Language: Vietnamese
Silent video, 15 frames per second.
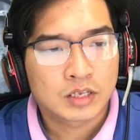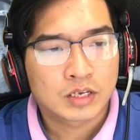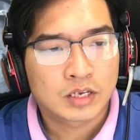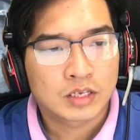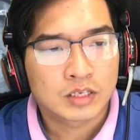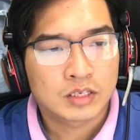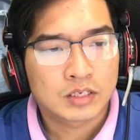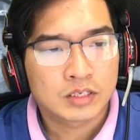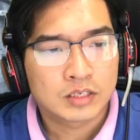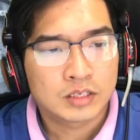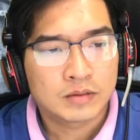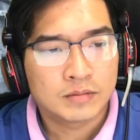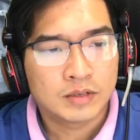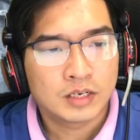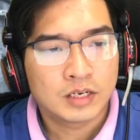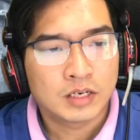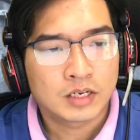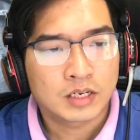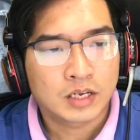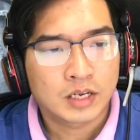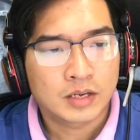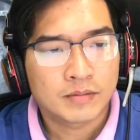Hễ lần nào có
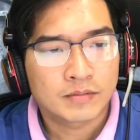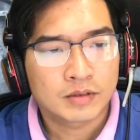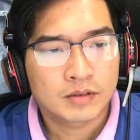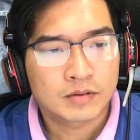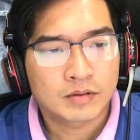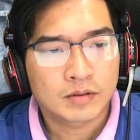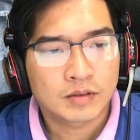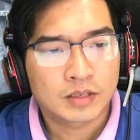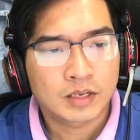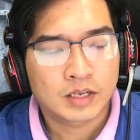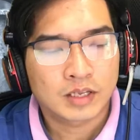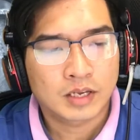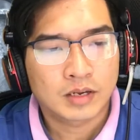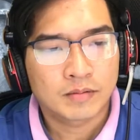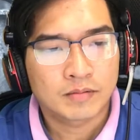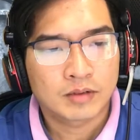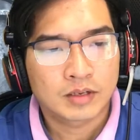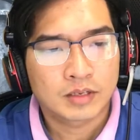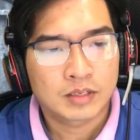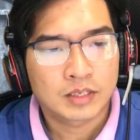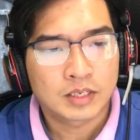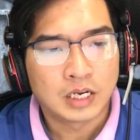việc đi qua nhà ông
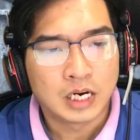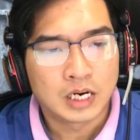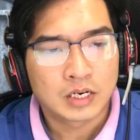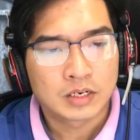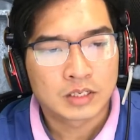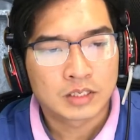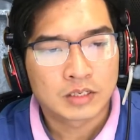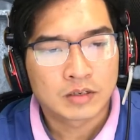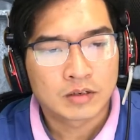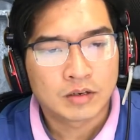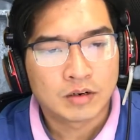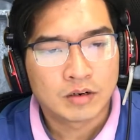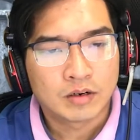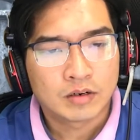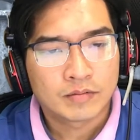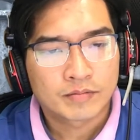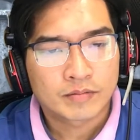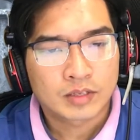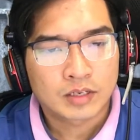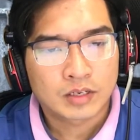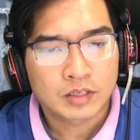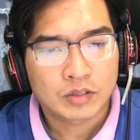Pi lại phải ngó quanh ngó
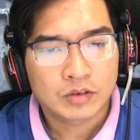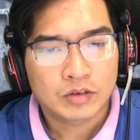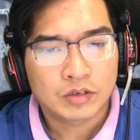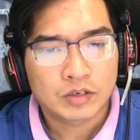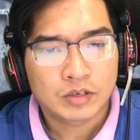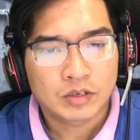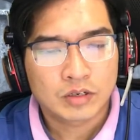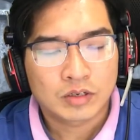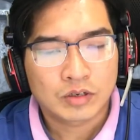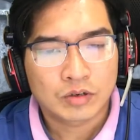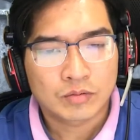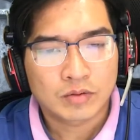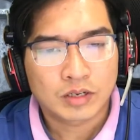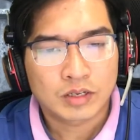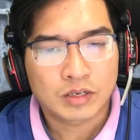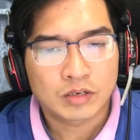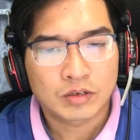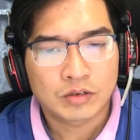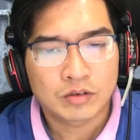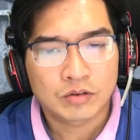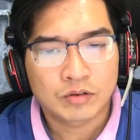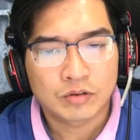quẩn như thằng ăn trộm,
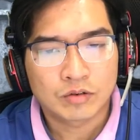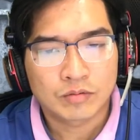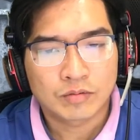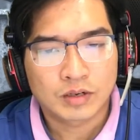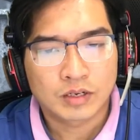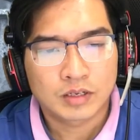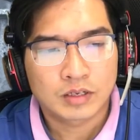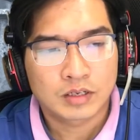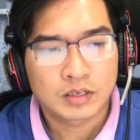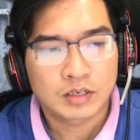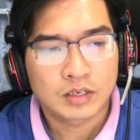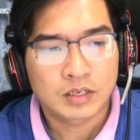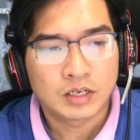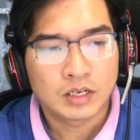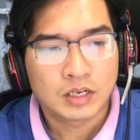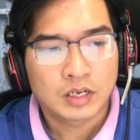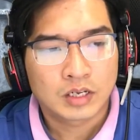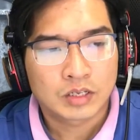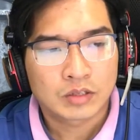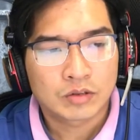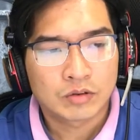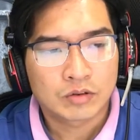vì e dè con chó
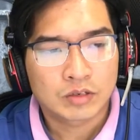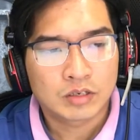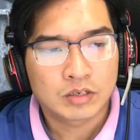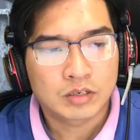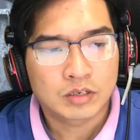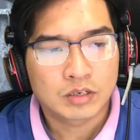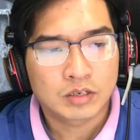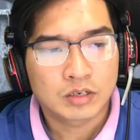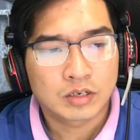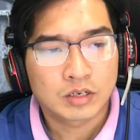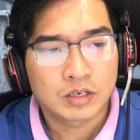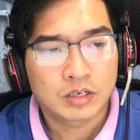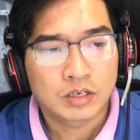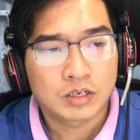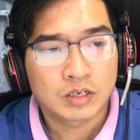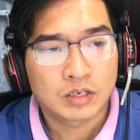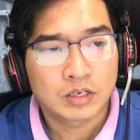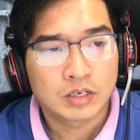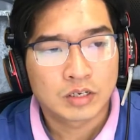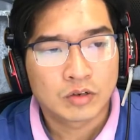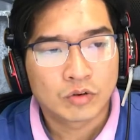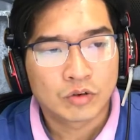đó sổ ra ngoạm cho
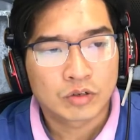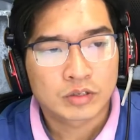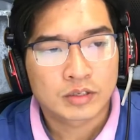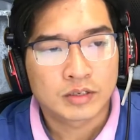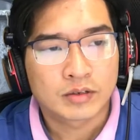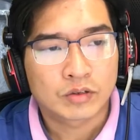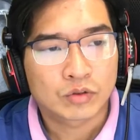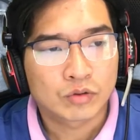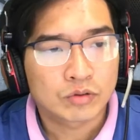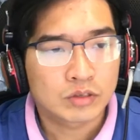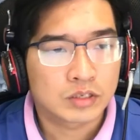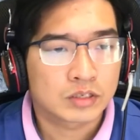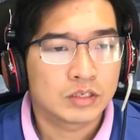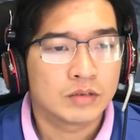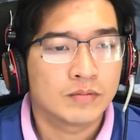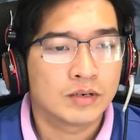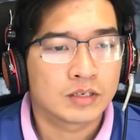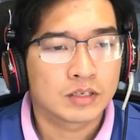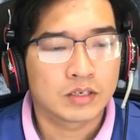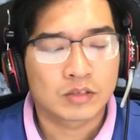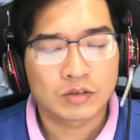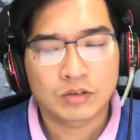Bảo một cái thì đúng là
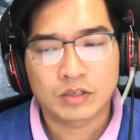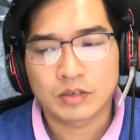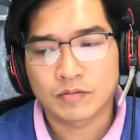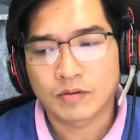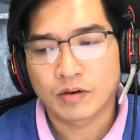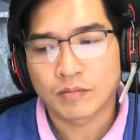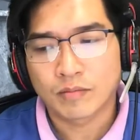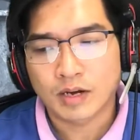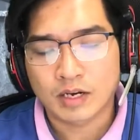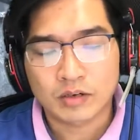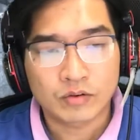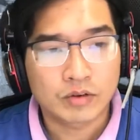oan ra ngõ hẹp.